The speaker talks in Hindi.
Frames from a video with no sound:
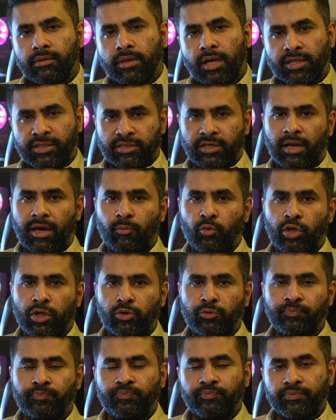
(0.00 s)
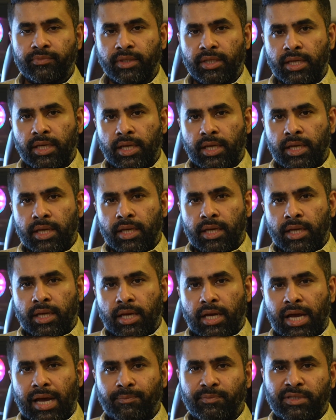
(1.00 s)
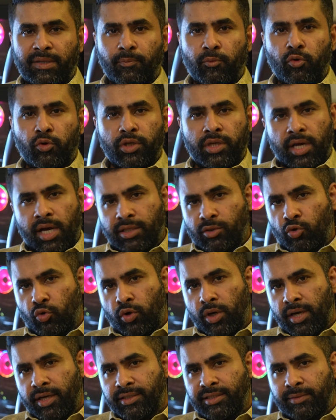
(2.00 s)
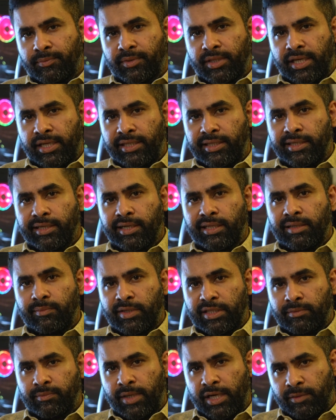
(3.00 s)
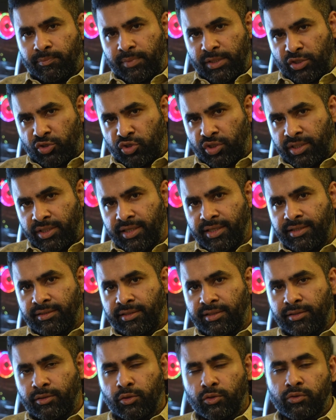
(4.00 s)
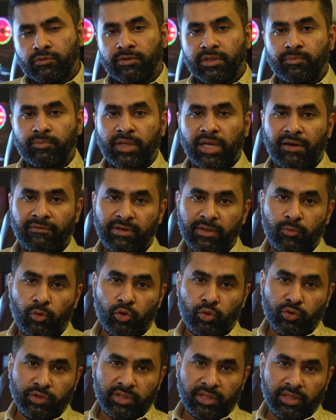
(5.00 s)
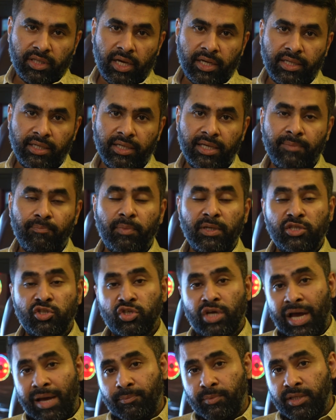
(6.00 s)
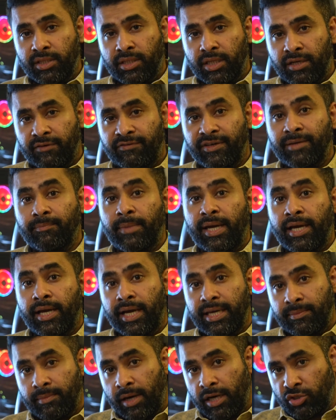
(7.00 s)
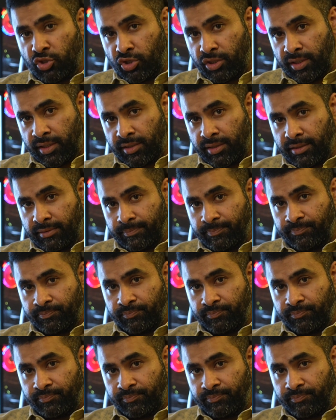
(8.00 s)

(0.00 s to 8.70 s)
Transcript: असलकुम आप सबको याद होगा कि जब तहरीक अदम अदमात पेश की गई थी तो उस वक्त बिलावल भुट्टो जरदारी ने पंजाब की तरफ एक महंगाई मार्च किया था